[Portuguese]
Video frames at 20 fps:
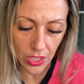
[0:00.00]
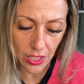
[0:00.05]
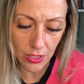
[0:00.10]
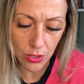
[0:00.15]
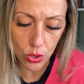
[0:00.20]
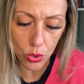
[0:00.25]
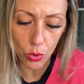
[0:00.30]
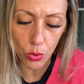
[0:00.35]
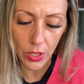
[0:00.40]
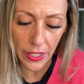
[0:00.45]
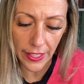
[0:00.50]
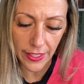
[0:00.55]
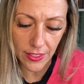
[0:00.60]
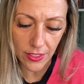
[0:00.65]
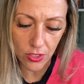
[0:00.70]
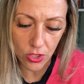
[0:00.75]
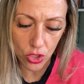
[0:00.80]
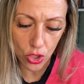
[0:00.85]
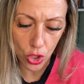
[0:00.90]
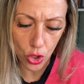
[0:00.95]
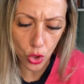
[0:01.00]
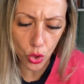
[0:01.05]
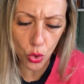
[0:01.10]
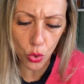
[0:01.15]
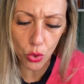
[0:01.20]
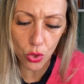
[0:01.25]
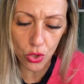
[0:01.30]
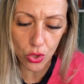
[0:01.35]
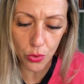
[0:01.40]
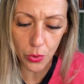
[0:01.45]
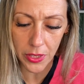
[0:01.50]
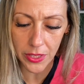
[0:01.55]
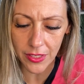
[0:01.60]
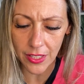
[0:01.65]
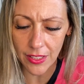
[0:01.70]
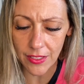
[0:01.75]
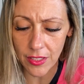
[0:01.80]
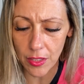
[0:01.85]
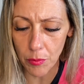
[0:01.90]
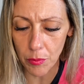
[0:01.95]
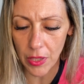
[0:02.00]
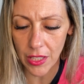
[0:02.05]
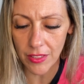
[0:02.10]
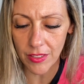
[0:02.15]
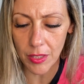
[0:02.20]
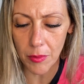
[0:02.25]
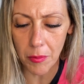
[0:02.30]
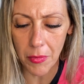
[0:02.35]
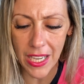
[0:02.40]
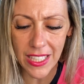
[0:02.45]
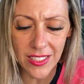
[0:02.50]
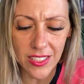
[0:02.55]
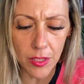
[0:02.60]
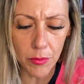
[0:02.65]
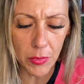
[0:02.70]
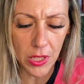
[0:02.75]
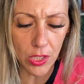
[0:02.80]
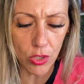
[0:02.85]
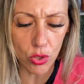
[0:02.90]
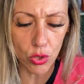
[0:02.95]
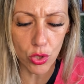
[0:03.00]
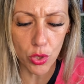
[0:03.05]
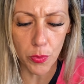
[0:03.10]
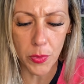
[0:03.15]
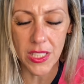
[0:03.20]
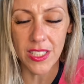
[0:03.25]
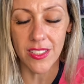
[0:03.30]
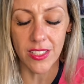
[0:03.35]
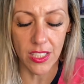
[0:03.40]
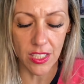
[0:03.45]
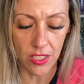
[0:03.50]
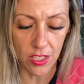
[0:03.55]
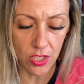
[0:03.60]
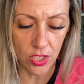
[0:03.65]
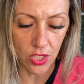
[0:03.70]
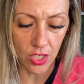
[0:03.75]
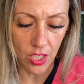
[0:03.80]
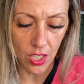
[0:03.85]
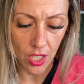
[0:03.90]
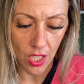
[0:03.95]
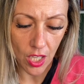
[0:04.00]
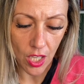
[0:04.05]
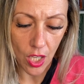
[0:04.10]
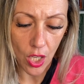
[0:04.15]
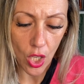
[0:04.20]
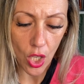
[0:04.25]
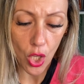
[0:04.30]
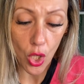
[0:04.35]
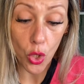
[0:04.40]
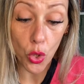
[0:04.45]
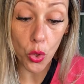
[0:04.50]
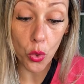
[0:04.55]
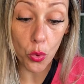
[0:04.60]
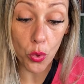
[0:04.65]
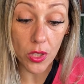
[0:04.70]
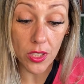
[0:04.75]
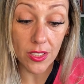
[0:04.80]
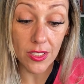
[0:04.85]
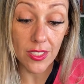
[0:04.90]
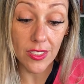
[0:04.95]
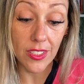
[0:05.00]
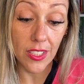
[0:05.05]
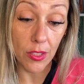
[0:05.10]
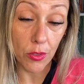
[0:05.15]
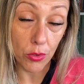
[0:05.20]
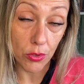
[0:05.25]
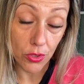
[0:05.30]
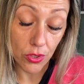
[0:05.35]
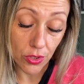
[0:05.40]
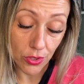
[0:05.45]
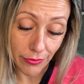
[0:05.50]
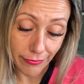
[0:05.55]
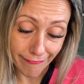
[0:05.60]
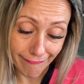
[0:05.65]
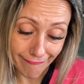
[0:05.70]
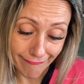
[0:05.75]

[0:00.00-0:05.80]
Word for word: insolentes, duros no entendimento e mais amigos dos prazeres do que de Deus.